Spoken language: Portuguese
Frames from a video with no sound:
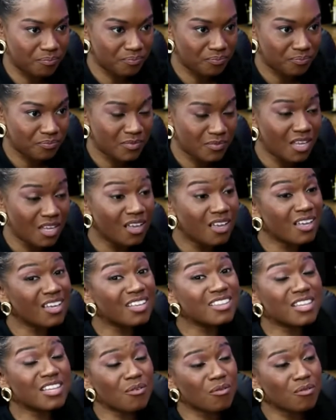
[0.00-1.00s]
Sim.
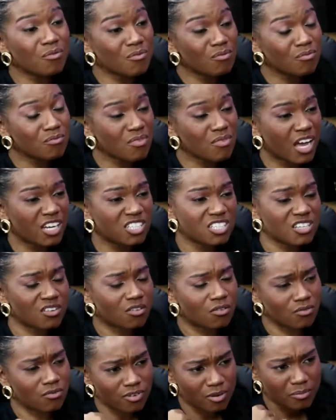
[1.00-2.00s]
Então, acho que
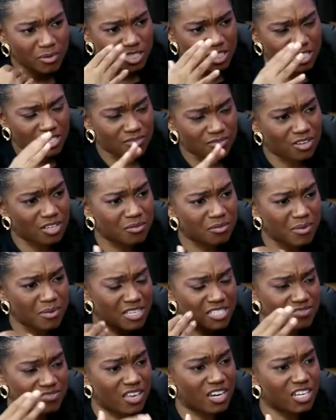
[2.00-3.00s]
conforme a gente vai ficando
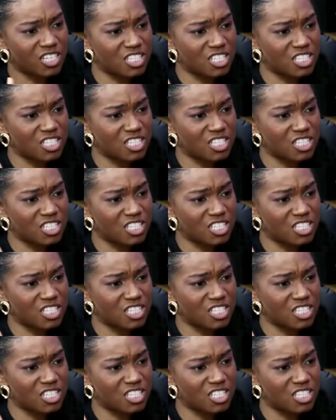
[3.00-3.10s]
mais velha,